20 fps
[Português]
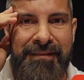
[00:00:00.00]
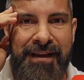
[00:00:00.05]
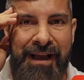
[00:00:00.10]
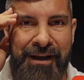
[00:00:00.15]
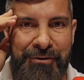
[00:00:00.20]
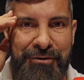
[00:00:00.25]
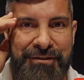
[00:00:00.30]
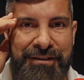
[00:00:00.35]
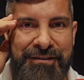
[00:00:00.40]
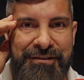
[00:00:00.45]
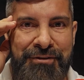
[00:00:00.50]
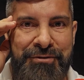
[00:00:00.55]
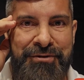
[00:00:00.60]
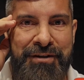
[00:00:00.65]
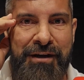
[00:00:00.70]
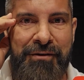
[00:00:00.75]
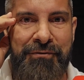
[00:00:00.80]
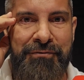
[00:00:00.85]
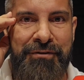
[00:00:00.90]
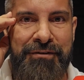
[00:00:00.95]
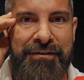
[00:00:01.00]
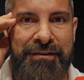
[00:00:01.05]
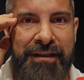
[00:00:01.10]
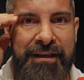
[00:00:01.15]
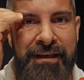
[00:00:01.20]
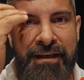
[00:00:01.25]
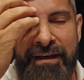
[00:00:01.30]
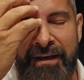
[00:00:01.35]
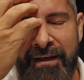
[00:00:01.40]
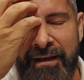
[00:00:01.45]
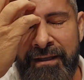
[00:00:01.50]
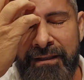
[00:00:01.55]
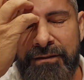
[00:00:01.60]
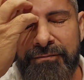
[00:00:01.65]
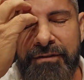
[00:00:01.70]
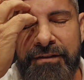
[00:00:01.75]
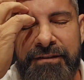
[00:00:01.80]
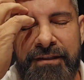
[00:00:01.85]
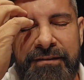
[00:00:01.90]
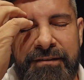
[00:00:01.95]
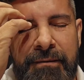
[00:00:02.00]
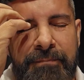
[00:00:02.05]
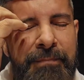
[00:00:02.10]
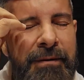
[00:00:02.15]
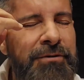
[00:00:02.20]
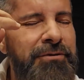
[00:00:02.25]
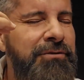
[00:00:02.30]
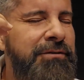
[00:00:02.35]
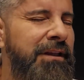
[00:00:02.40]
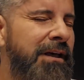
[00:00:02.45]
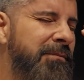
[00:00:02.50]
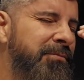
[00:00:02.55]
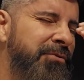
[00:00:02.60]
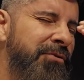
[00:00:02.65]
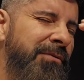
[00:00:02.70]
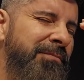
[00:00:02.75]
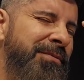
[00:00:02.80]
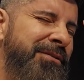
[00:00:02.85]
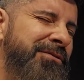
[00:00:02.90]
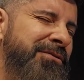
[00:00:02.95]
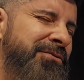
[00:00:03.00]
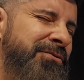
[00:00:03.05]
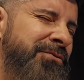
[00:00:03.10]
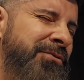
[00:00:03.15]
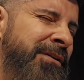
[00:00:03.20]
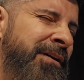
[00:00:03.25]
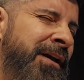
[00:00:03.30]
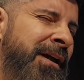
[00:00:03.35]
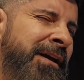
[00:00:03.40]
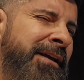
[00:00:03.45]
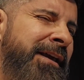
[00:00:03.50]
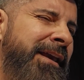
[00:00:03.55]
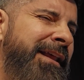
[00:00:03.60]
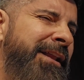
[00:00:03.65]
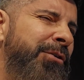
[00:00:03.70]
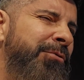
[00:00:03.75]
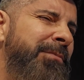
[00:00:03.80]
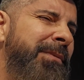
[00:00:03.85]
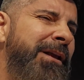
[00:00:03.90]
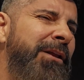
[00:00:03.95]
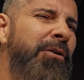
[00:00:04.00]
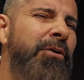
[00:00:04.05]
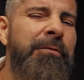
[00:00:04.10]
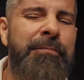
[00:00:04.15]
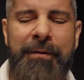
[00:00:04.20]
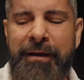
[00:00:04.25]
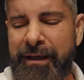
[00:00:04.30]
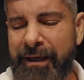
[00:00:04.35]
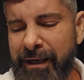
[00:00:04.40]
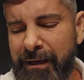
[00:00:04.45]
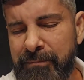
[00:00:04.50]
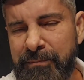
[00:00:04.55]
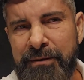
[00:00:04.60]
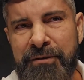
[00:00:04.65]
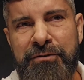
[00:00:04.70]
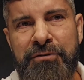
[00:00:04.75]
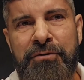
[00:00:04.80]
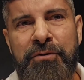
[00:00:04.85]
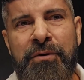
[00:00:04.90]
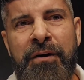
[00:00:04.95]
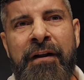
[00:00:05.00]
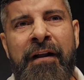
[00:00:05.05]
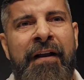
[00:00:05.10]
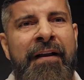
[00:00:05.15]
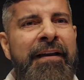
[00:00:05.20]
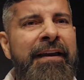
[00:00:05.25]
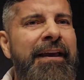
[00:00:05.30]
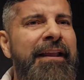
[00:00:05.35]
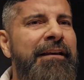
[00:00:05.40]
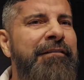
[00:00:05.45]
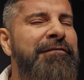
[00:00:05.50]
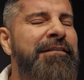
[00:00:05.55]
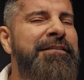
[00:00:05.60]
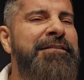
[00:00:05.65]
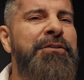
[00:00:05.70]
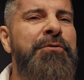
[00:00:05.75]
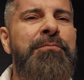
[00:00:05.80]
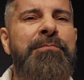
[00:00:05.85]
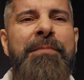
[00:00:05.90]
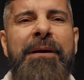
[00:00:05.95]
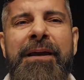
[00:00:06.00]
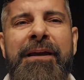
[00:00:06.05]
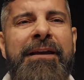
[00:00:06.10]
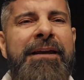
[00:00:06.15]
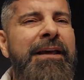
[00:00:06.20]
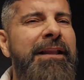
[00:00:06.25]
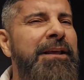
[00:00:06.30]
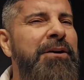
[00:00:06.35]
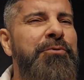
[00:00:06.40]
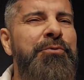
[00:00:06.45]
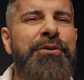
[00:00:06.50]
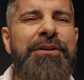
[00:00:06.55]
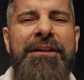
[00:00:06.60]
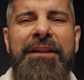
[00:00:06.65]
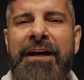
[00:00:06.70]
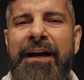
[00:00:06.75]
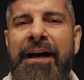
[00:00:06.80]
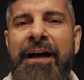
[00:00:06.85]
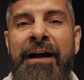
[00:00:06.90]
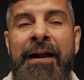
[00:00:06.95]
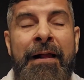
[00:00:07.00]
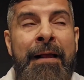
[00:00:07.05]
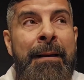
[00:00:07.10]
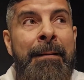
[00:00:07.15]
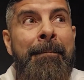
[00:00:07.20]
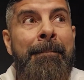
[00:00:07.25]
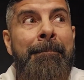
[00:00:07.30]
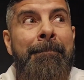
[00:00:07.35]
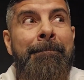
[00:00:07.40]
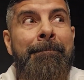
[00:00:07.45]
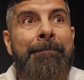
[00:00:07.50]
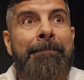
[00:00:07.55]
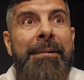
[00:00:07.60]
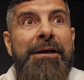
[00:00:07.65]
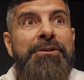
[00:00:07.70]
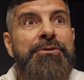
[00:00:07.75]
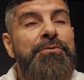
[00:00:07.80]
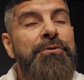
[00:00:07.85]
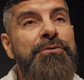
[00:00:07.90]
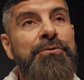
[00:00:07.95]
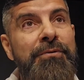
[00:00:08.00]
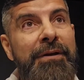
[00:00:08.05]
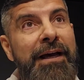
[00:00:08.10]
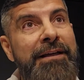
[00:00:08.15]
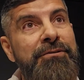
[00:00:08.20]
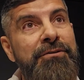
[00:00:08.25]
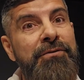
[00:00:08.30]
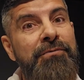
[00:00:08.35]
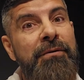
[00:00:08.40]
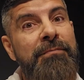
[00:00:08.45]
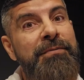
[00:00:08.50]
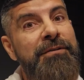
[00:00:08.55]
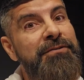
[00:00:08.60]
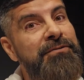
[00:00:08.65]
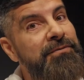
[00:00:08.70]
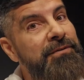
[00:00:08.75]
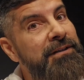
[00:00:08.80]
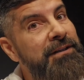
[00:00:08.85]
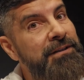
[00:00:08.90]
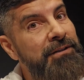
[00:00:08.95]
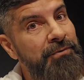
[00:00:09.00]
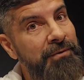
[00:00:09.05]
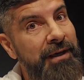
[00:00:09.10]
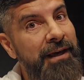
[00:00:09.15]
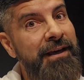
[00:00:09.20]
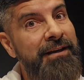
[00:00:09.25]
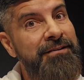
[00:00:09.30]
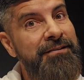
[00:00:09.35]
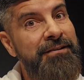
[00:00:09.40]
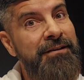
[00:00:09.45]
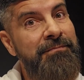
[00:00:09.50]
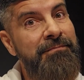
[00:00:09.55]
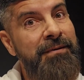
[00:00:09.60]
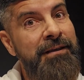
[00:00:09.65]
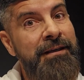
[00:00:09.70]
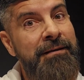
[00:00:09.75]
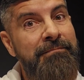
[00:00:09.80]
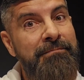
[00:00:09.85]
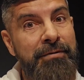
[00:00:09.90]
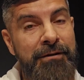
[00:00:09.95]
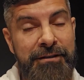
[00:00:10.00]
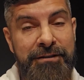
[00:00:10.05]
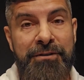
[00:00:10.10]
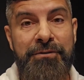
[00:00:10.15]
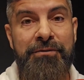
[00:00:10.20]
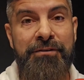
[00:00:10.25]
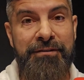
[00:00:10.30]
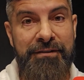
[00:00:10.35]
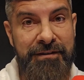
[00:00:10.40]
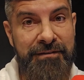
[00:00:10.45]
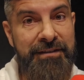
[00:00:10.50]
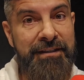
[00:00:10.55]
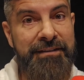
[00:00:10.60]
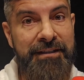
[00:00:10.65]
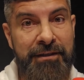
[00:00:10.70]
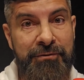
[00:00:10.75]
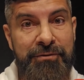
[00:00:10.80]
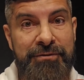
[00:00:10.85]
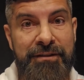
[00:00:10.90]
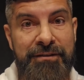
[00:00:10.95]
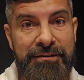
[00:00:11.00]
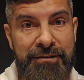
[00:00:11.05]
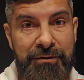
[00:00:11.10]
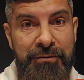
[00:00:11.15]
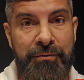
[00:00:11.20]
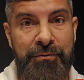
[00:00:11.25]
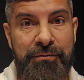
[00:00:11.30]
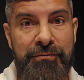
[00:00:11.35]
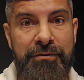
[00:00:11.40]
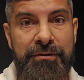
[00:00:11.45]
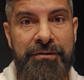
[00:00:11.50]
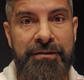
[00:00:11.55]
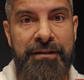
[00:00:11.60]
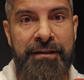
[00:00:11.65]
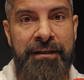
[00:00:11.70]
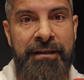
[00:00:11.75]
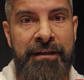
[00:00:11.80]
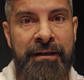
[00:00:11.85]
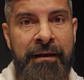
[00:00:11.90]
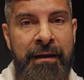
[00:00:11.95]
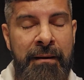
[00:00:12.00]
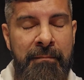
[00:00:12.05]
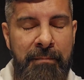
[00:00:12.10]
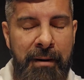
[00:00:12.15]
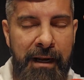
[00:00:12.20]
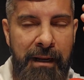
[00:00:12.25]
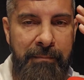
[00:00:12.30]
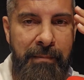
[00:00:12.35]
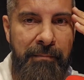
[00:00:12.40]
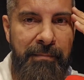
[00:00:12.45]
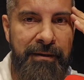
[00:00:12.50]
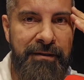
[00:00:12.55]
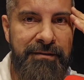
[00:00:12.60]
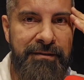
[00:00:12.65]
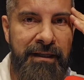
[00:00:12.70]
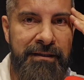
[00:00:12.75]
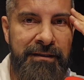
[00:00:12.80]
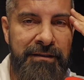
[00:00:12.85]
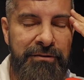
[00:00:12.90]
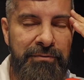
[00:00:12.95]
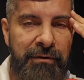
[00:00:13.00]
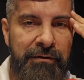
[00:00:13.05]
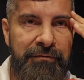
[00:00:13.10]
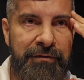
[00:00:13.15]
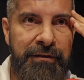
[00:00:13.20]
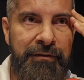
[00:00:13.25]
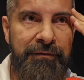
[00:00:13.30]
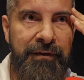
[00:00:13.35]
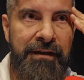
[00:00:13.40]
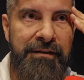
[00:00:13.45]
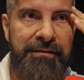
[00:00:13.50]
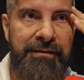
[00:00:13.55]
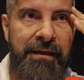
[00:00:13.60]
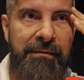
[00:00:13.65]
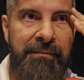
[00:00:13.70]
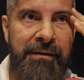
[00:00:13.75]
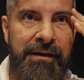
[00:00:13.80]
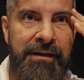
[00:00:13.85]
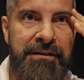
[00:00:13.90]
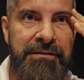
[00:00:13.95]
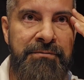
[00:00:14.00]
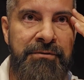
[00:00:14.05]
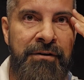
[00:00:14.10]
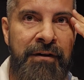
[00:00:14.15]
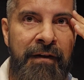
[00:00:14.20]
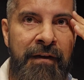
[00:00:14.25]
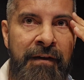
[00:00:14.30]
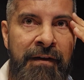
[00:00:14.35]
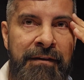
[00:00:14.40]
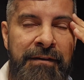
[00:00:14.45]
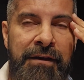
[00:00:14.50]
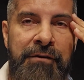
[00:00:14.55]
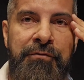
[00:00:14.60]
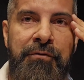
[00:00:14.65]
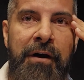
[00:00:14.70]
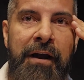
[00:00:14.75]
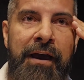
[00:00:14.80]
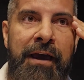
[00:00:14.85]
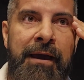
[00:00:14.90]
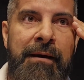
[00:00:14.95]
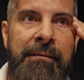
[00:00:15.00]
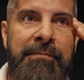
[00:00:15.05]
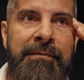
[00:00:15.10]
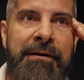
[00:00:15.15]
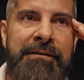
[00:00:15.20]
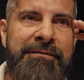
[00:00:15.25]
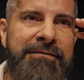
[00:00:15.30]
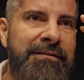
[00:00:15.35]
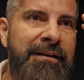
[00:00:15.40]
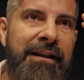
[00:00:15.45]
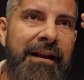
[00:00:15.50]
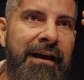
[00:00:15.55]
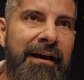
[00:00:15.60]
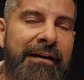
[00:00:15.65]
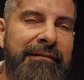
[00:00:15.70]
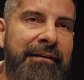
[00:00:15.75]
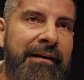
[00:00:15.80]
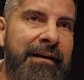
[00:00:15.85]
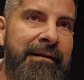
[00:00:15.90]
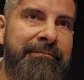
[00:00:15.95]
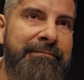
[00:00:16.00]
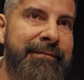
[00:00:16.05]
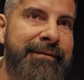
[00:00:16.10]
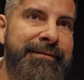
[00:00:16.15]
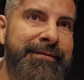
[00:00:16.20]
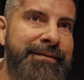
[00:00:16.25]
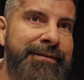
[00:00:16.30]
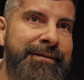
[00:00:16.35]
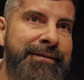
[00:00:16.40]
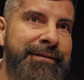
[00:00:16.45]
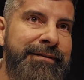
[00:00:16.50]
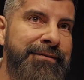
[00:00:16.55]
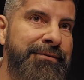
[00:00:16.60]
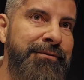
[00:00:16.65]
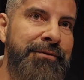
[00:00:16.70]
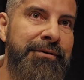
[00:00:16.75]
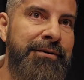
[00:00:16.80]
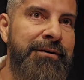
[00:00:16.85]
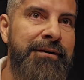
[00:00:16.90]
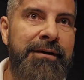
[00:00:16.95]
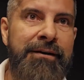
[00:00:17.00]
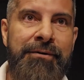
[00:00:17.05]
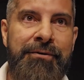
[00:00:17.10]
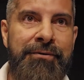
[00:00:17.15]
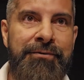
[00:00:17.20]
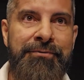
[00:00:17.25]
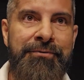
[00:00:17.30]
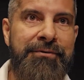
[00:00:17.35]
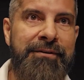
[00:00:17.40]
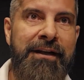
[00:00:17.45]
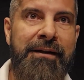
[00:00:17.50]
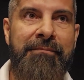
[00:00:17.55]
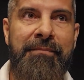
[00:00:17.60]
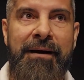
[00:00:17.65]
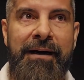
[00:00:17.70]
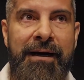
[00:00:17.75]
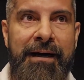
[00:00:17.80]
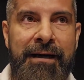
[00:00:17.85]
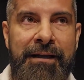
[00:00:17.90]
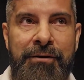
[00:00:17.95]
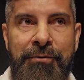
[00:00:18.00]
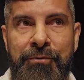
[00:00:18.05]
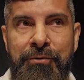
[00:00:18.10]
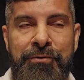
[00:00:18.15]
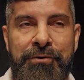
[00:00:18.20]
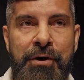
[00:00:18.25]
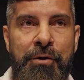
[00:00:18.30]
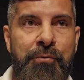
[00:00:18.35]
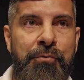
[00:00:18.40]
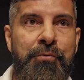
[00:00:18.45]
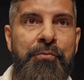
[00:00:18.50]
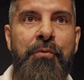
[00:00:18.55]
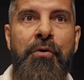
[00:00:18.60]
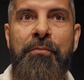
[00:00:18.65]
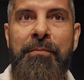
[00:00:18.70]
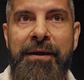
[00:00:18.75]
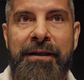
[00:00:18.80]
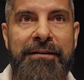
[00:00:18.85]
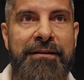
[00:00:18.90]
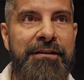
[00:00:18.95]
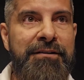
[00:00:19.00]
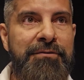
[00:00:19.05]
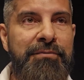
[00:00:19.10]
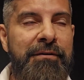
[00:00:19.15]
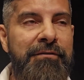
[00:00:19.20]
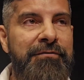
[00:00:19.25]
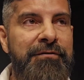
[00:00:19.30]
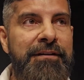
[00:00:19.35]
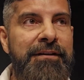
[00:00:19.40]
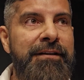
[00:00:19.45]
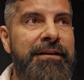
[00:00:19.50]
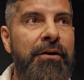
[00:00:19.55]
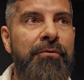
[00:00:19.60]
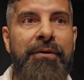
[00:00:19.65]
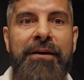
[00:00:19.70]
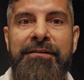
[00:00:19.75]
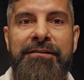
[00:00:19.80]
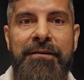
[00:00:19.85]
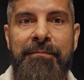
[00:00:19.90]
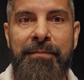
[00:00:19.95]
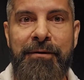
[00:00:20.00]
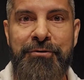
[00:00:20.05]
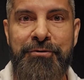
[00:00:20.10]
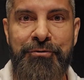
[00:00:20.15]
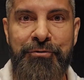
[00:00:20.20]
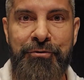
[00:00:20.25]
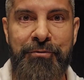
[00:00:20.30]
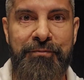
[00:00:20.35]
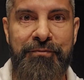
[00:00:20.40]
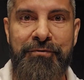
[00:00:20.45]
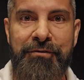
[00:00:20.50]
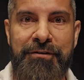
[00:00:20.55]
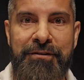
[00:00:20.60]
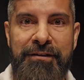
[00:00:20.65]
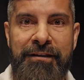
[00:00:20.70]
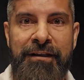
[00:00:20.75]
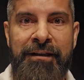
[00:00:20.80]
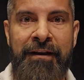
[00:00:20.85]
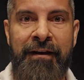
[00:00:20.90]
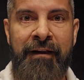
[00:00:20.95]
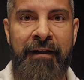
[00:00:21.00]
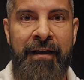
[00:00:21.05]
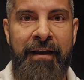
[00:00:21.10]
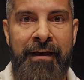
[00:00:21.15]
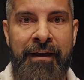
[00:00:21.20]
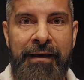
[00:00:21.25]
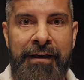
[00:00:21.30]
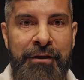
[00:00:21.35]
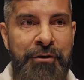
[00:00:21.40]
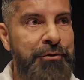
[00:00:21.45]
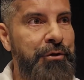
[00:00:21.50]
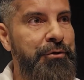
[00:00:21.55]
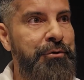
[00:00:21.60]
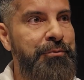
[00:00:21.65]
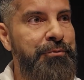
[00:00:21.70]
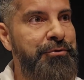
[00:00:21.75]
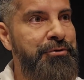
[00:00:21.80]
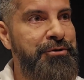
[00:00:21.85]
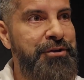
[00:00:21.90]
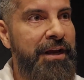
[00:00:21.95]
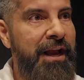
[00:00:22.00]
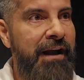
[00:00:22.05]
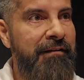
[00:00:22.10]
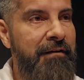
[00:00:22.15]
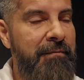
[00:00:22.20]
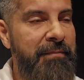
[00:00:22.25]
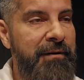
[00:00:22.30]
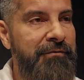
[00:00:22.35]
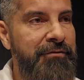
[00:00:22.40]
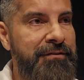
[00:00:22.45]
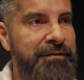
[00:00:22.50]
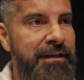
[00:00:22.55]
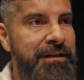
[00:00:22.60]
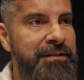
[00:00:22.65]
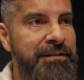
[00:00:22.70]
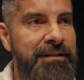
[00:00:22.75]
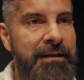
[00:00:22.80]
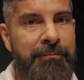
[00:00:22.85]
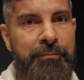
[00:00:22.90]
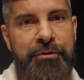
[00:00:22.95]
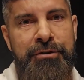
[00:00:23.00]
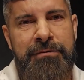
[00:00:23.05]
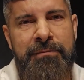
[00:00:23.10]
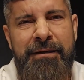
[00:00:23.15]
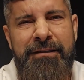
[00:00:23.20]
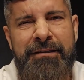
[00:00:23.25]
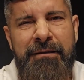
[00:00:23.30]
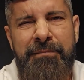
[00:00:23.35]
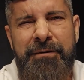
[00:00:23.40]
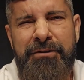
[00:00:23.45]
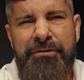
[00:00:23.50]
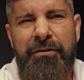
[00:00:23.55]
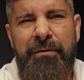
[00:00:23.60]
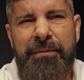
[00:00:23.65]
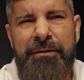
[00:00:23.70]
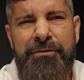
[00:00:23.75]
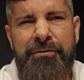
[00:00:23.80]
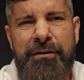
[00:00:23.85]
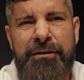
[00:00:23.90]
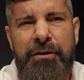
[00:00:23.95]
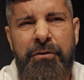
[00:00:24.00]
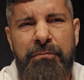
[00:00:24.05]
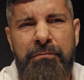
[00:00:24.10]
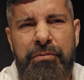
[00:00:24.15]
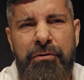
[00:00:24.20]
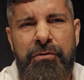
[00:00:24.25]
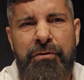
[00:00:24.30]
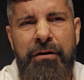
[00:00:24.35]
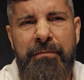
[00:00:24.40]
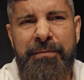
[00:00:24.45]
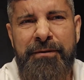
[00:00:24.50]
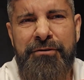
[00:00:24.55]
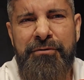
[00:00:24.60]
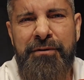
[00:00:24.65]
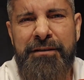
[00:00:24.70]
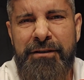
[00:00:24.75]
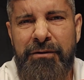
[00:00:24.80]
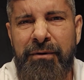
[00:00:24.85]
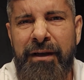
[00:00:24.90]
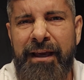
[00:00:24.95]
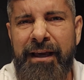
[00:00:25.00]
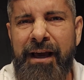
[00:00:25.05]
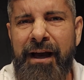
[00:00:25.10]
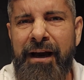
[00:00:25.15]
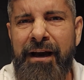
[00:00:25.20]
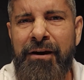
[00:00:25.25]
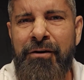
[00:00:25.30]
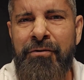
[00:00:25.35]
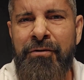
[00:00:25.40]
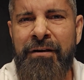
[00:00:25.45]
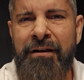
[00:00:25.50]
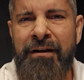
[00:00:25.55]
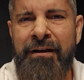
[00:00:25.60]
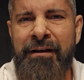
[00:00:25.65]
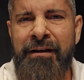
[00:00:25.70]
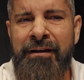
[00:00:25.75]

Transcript: Aconteceu já com você? De você se apaixonar por uma pessoa, querer o melhor para aquela pessoa, querer fazer o bem, querer cuidar, mas do outro lado tem uma pessoa que não quer receber, pode inclusive já ter acontecido com você. Para para pensar na sua vida e fala assim, é mesmo. Teve uma época, sei lá, na época de escola ou no trabalho ou em algum momento da sua vida que alguém se apaixonou por você e todo mundo chegava para você e dizia, poxa, mas essa pessoa é uma pessoa tão boa, uma pessoa tão legal,